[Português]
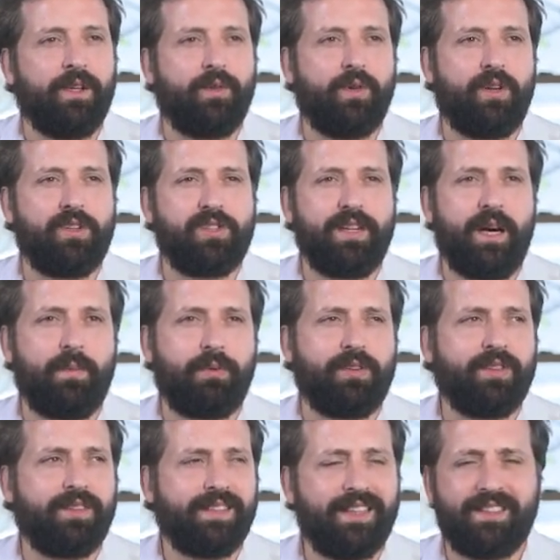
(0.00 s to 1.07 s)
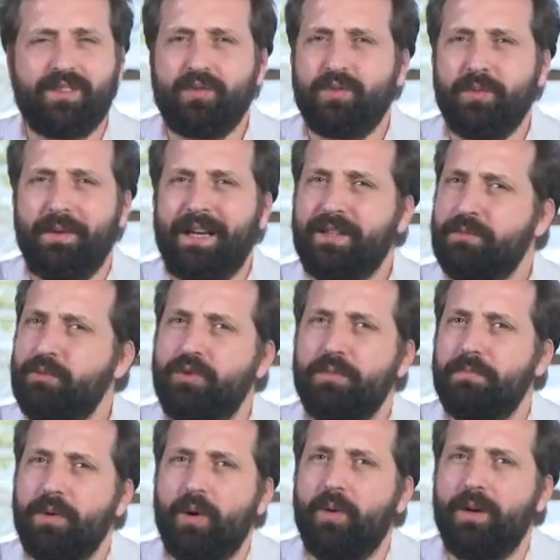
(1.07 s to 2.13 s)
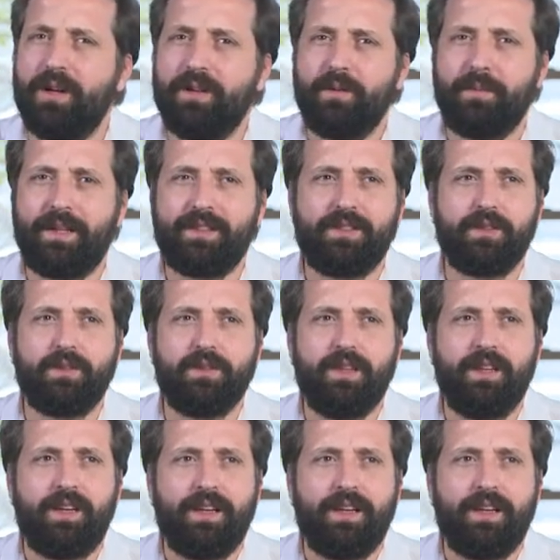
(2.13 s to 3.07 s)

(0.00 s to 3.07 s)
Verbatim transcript: no original, porque essa tradição de dublagem é muito boa no Brasil.